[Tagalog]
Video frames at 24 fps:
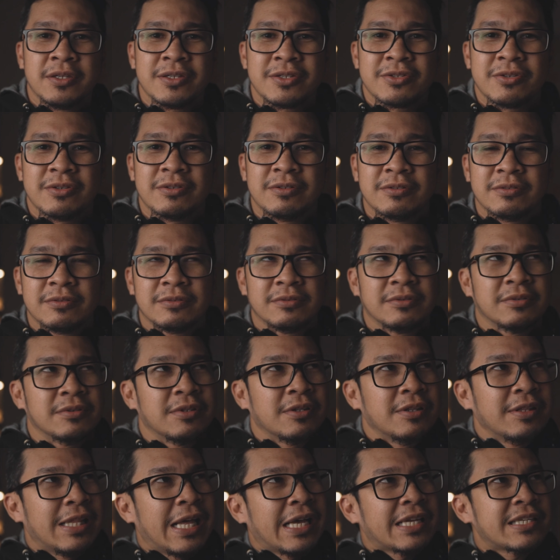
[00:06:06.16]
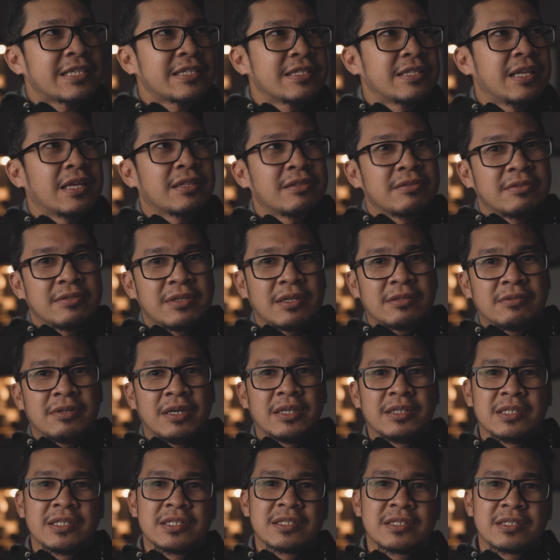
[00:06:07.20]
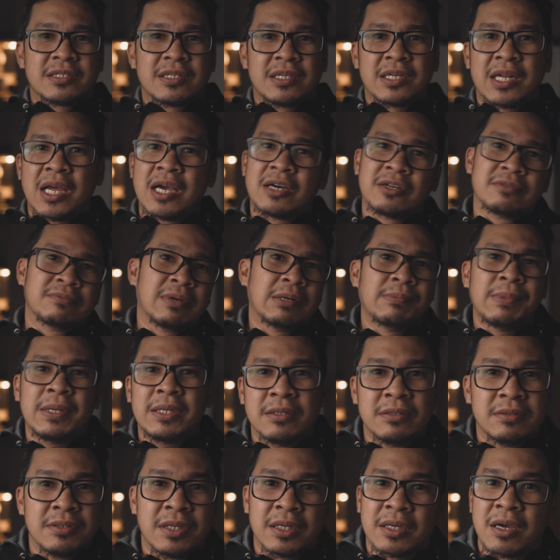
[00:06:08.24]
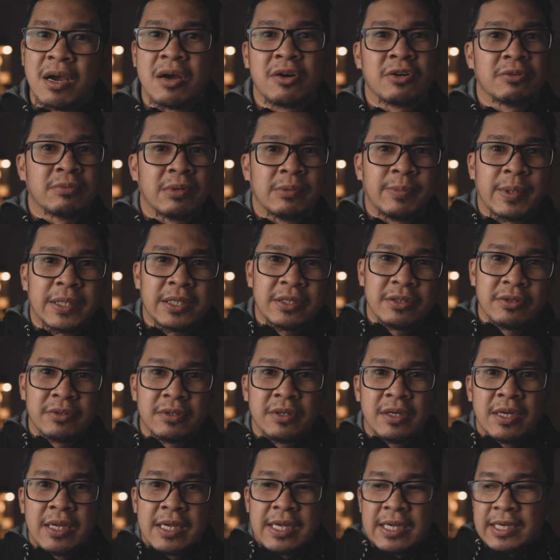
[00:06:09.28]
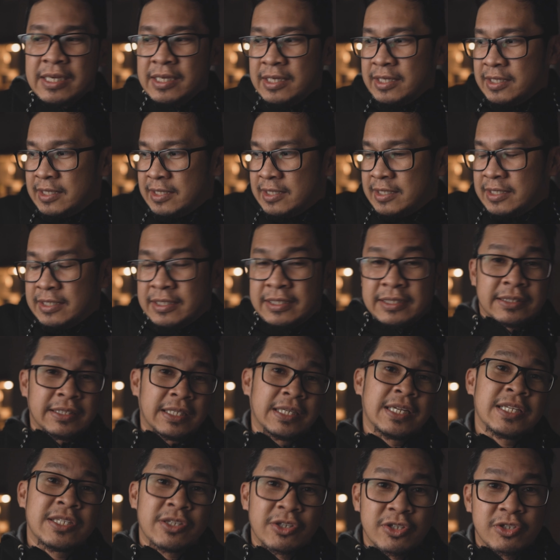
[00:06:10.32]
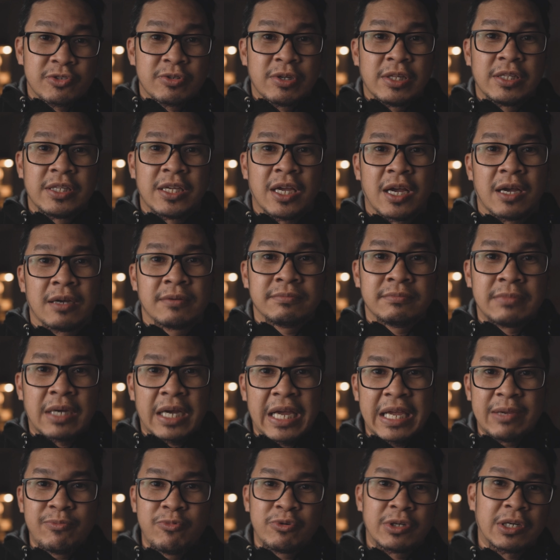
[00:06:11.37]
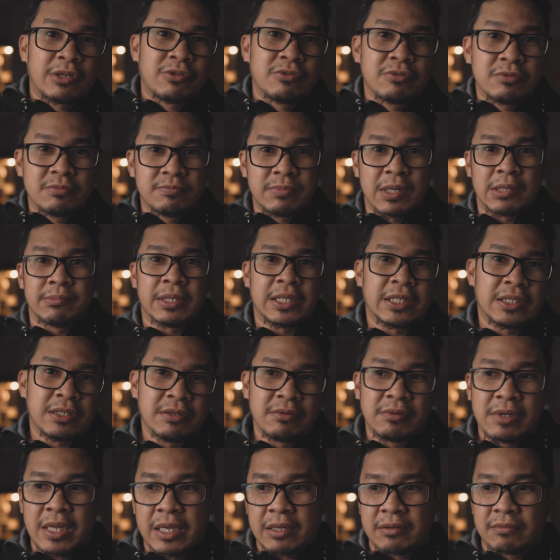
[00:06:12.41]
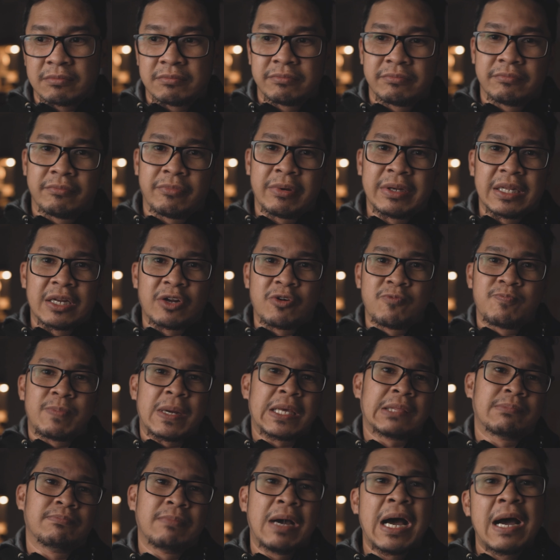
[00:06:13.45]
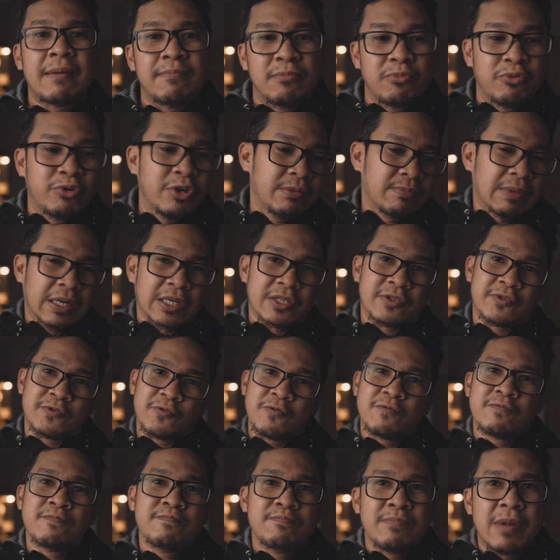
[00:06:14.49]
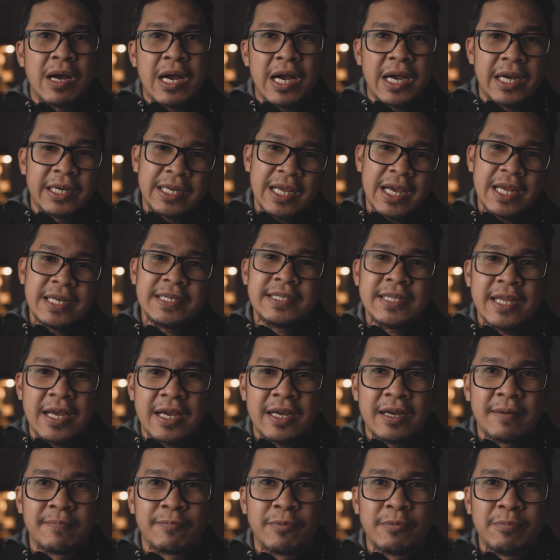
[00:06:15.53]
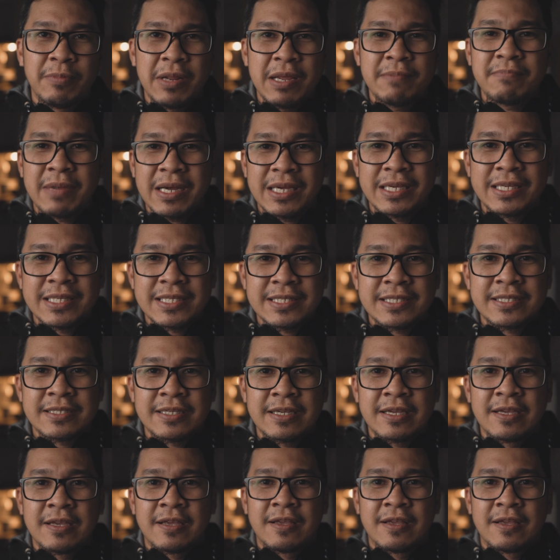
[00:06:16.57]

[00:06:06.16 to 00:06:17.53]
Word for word: So last na to nakuan is kanahang barbecue ni kaang barbecue there is Australia makaimo ra kog barbecue like pwede ra kog pait baboy magsugba inana problema is